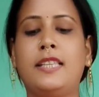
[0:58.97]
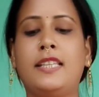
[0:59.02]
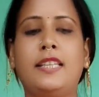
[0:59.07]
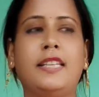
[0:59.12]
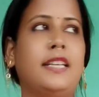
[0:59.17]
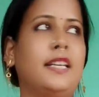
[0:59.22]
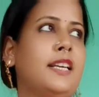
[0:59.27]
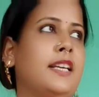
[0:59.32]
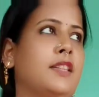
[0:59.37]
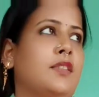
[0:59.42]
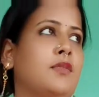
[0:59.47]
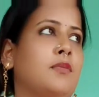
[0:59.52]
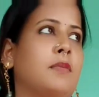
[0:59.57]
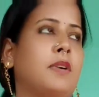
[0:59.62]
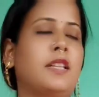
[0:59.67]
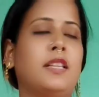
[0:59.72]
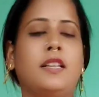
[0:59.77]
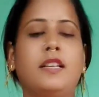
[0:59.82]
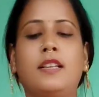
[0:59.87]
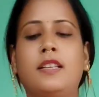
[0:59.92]
দিয়ে
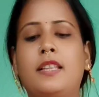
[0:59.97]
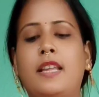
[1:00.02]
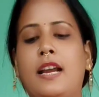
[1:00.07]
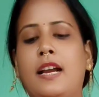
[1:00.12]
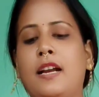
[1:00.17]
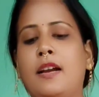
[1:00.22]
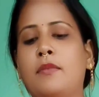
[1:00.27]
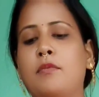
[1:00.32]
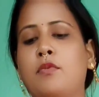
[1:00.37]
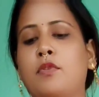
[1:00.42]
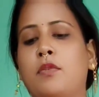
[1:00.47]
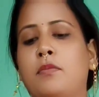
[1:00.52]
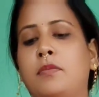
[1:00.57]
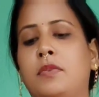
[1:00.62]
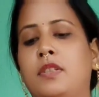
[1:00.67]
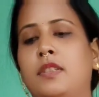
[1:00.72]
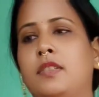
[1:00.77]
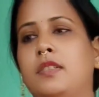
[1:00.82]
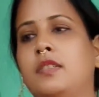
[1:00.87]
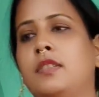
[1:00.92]
তোমাদের দেখাবো আমি
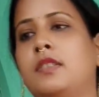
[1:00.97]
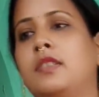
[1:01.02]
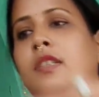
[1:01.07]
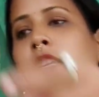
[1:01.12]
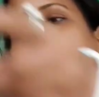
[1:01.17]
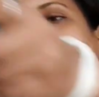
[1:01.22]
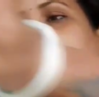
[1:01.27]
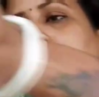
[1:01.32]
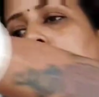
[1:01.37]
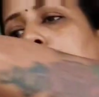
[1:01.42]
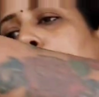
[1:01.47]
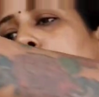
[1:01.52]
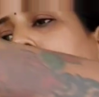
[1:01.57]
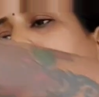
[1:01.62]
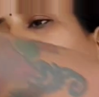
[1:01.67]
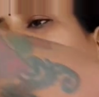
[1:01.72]
দাঁড়াও